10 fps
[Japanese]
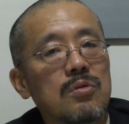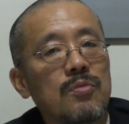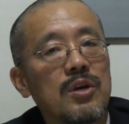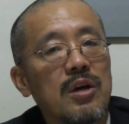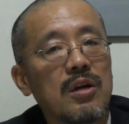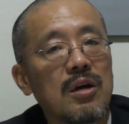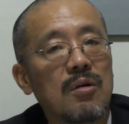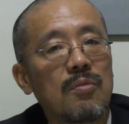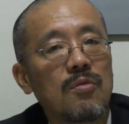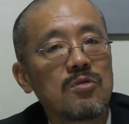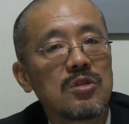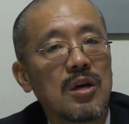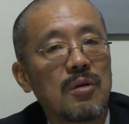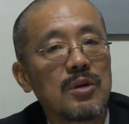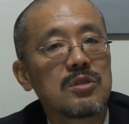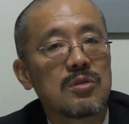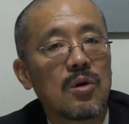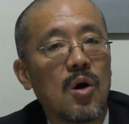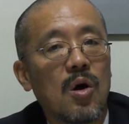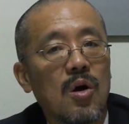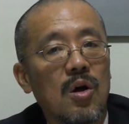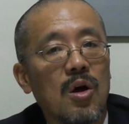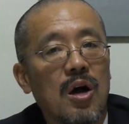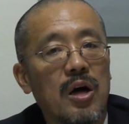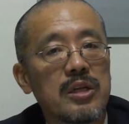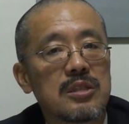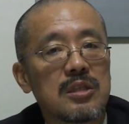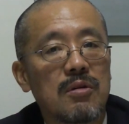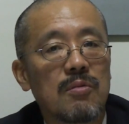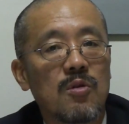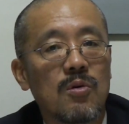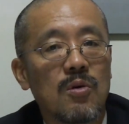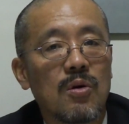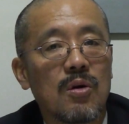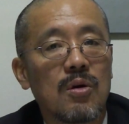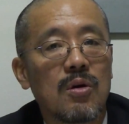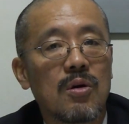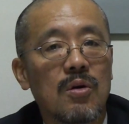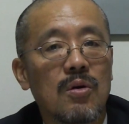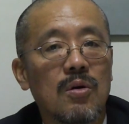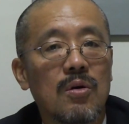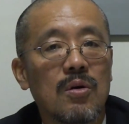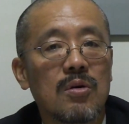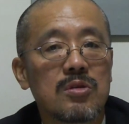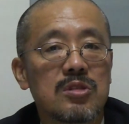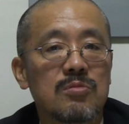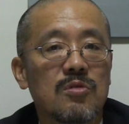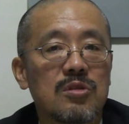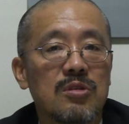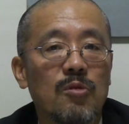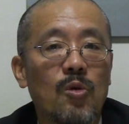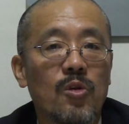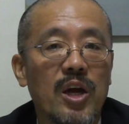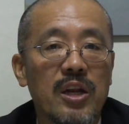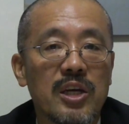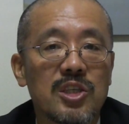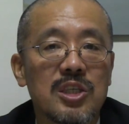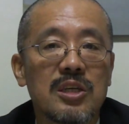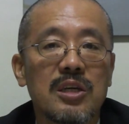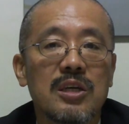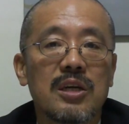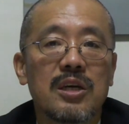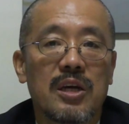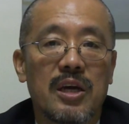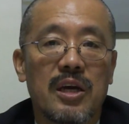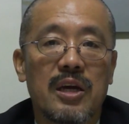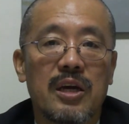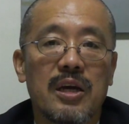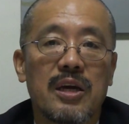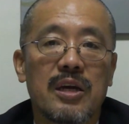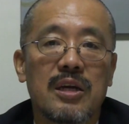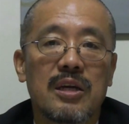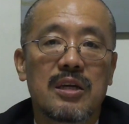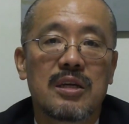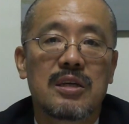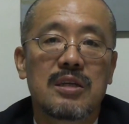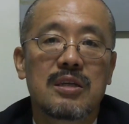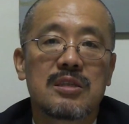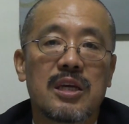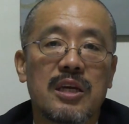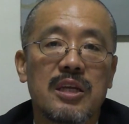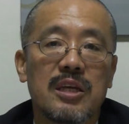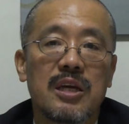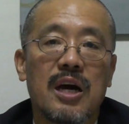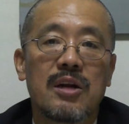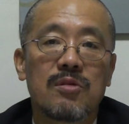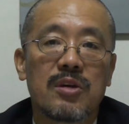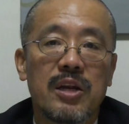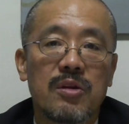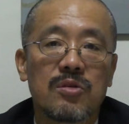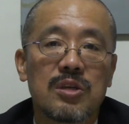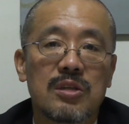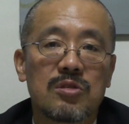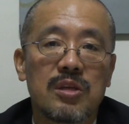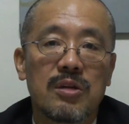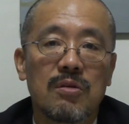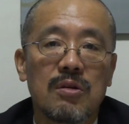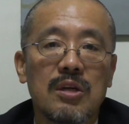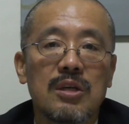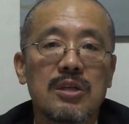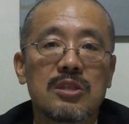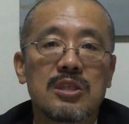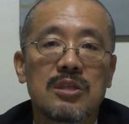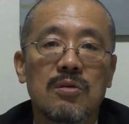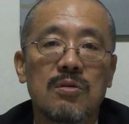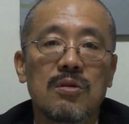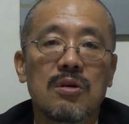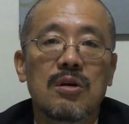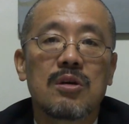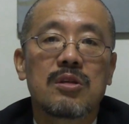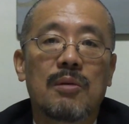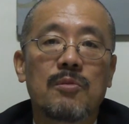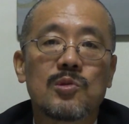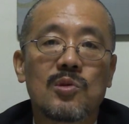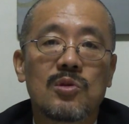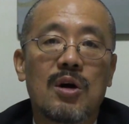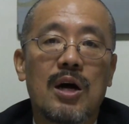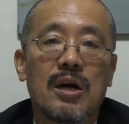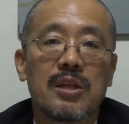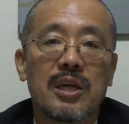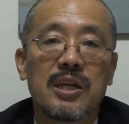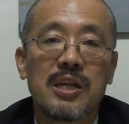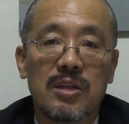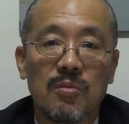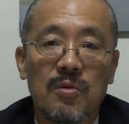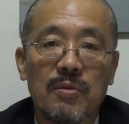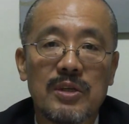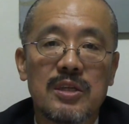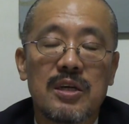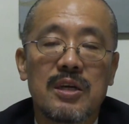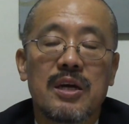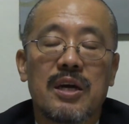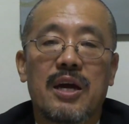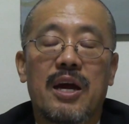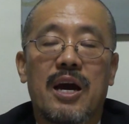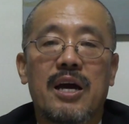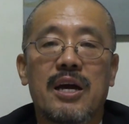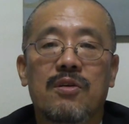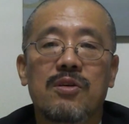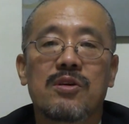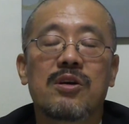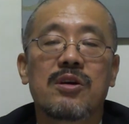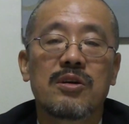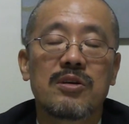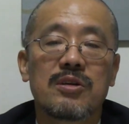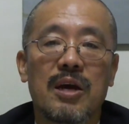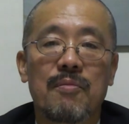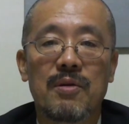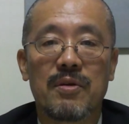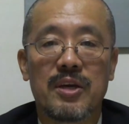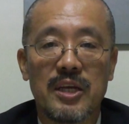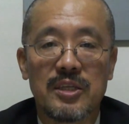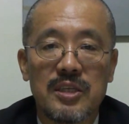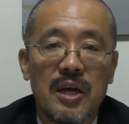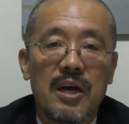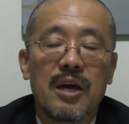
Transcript: 身から申し上げますと、あなたはもう質問にも答えないし、え責任ある権力者としての地位を保つことはできないと思います。えー、早くやめるべきです。